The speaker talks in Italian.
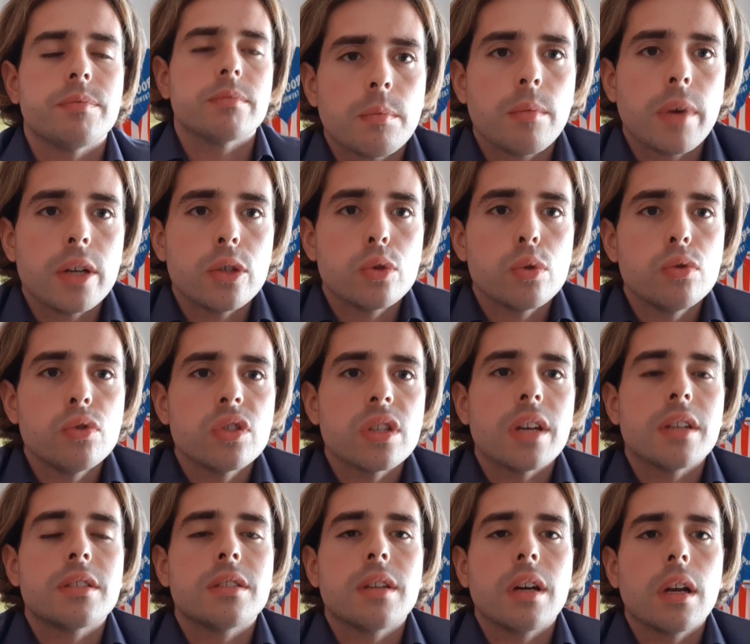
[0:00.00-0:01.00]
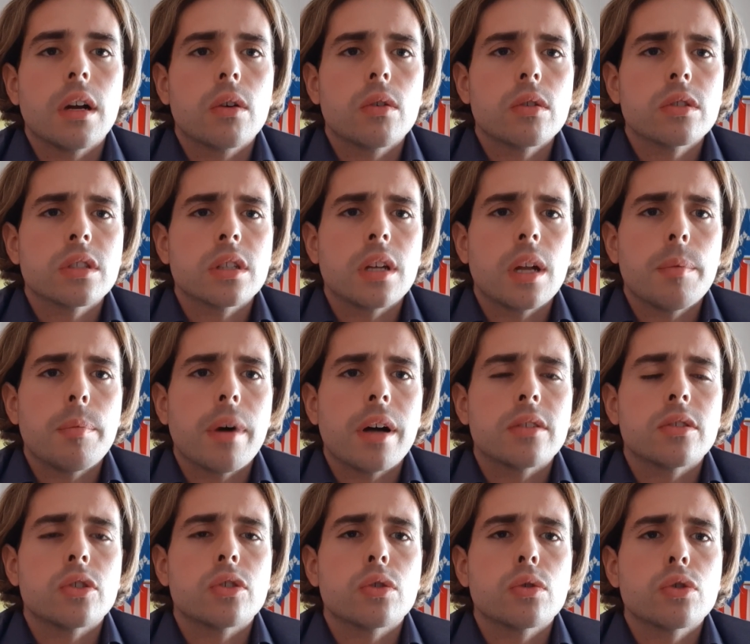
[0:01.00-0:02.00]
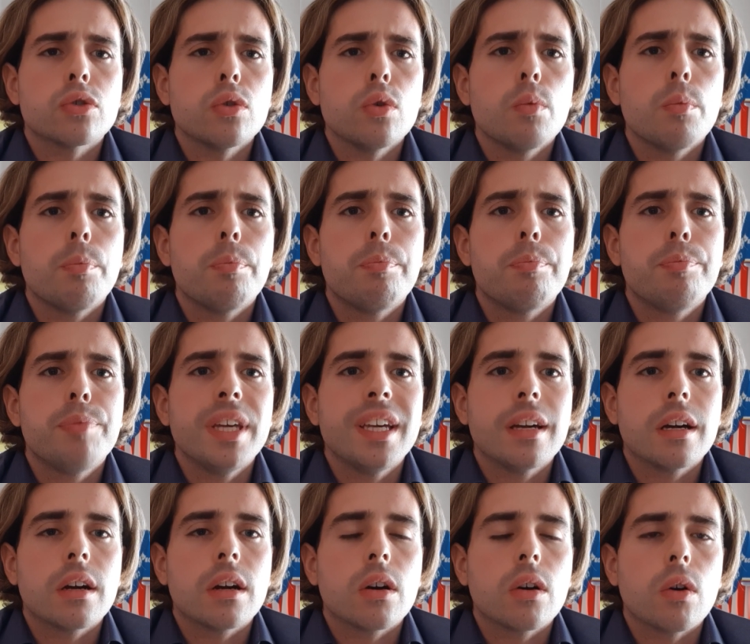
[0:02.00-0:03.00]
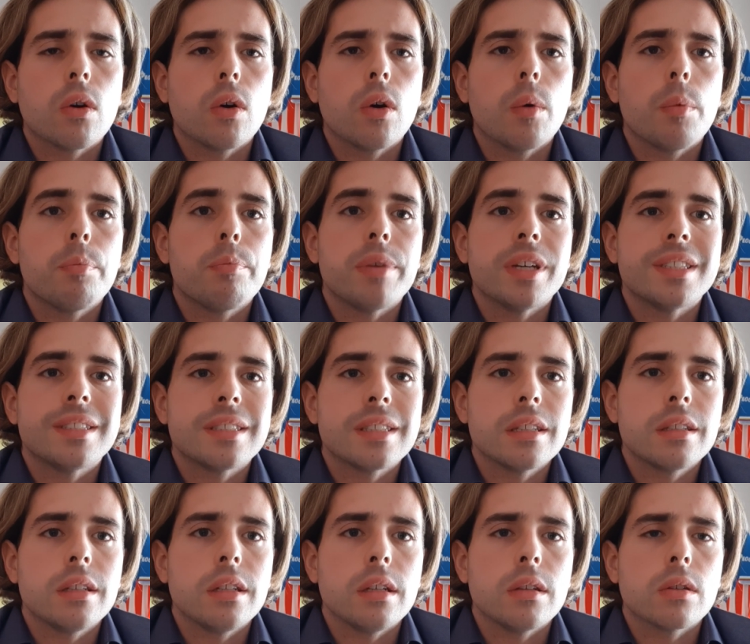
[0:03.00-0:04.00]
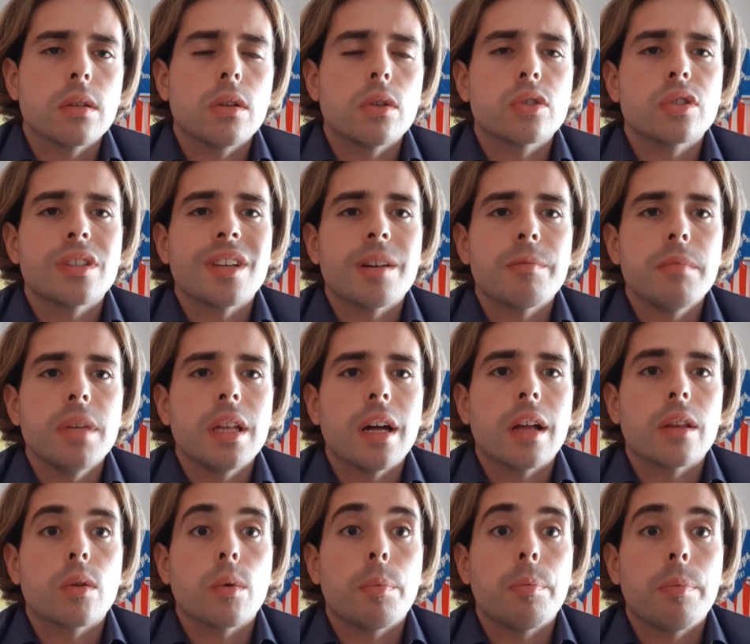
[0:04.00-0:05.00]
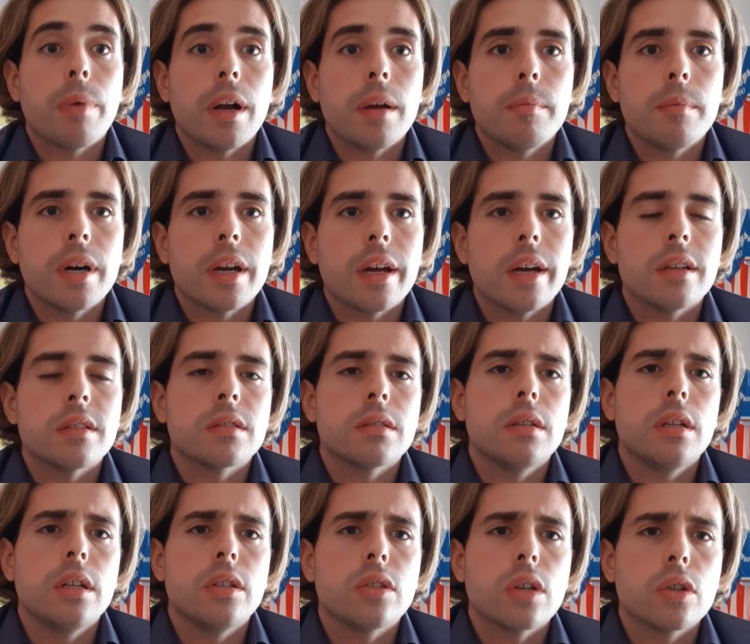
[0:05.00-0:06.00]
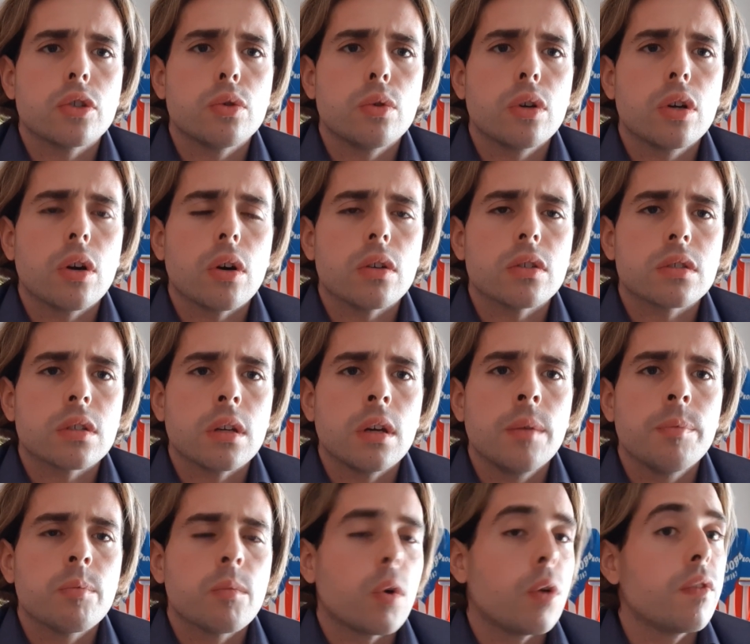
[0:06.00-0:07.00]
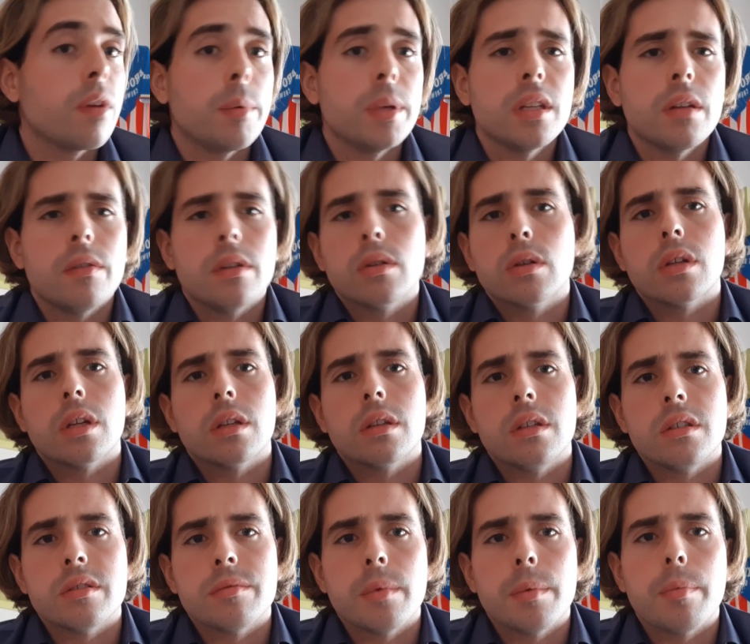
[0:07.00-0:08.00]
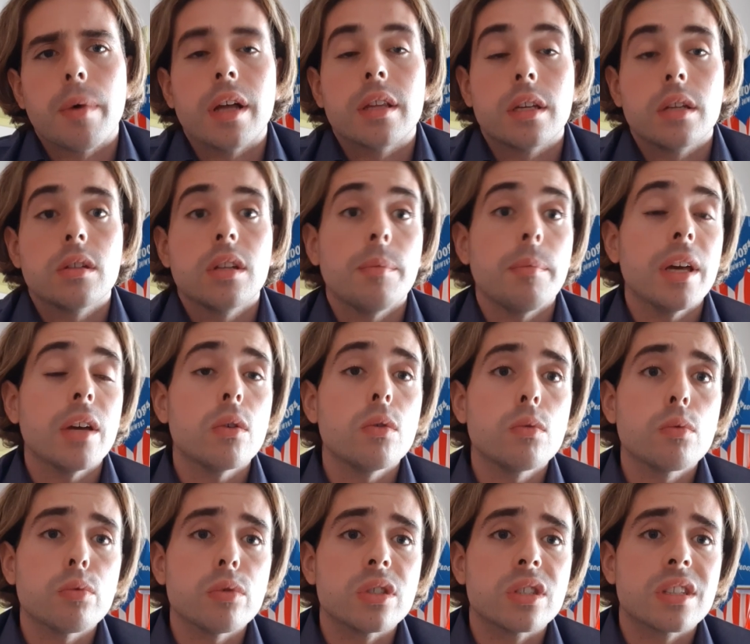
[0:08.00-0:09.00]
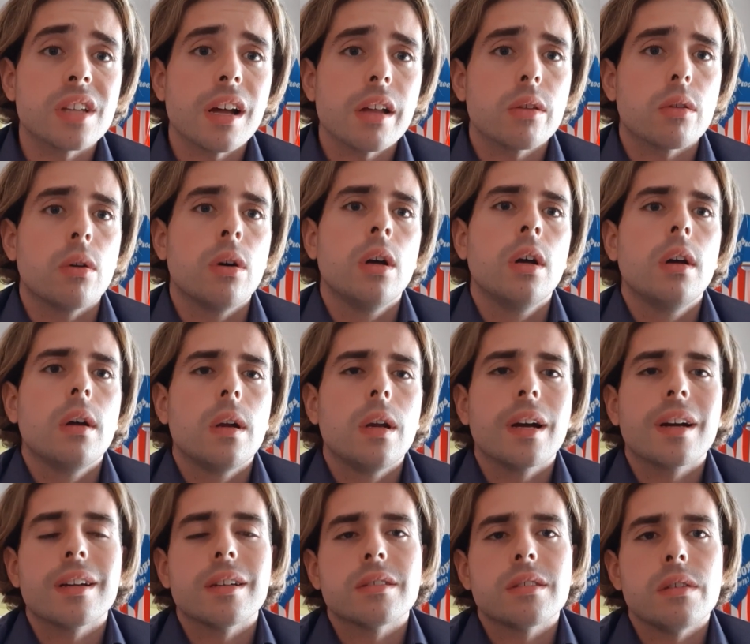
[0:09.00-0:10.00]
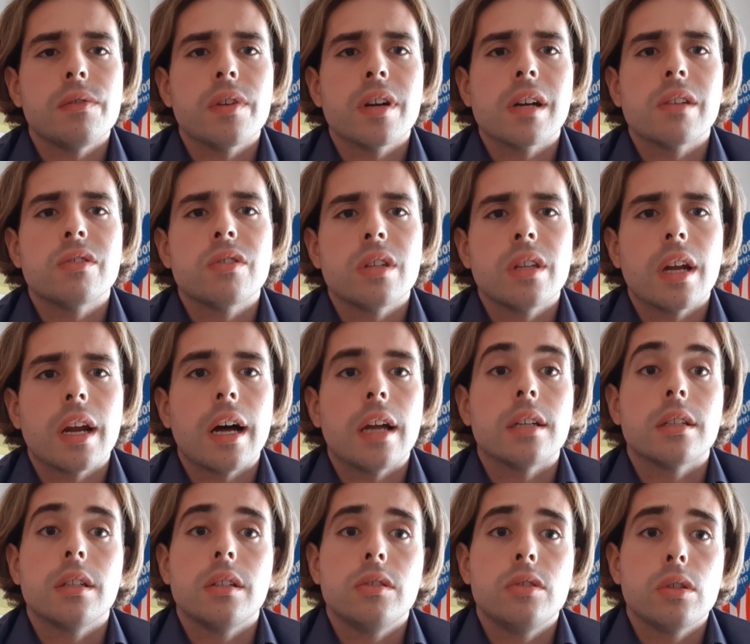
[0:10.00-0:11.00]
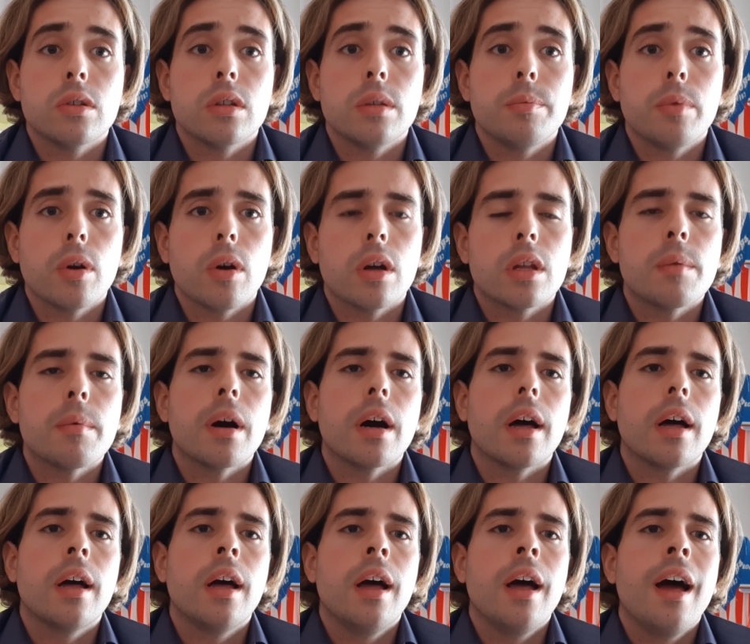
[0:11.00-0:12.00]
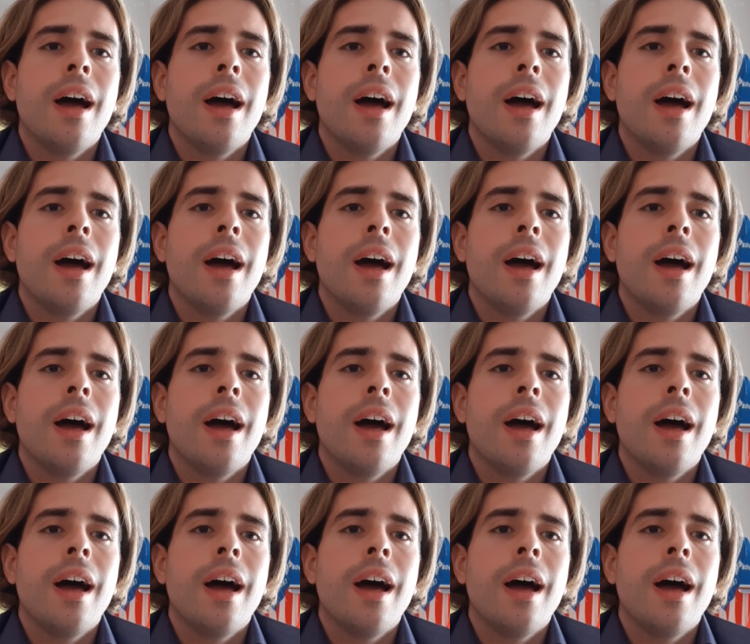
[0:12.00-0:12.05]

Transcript: Ma i successi alla corsa della pace sono solo un piccolo pezzettino dello sterminato palmarès di Richard Schurkowski. Ovviamente ha vinto tantissimo in patria, non ha mai conquistato la classifica generale del Giro di Polonia, ma